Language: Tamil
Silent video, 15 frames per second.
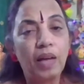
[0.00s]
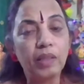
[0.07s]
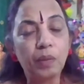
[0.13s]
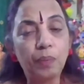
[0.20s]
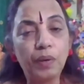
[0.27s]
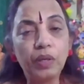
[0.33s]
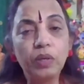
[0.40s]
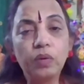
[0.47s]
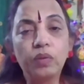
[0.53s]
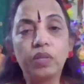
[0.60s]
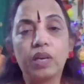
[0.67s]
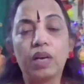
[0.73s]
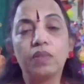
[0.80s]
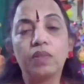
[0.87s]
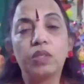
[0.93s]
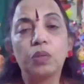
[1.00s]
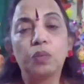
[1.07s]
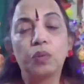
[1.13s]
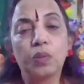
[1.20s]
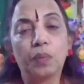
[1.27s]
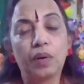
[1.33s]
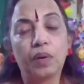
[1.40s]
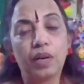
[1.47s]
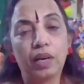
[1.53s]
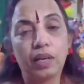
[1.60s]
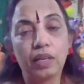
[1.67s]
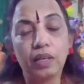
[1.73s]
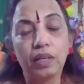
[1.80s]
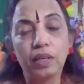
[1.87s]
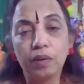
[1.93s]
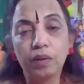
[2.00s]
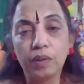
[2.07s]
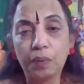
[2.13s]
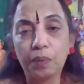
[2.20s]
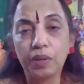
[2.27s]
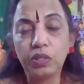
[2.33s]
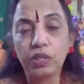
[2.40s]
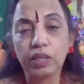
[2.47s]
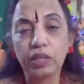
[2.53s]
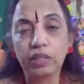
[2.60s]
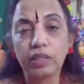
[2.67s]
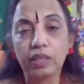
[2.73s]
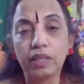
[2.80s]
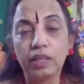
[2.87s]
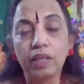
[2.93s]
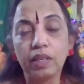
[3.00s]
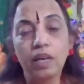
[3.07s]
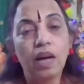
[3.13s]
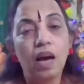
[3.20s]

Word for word: அந்த பெண் குழந்தைங்களை வச்சு பூஜை பண்ணாங்க இந்த பெண் சக்தின்னு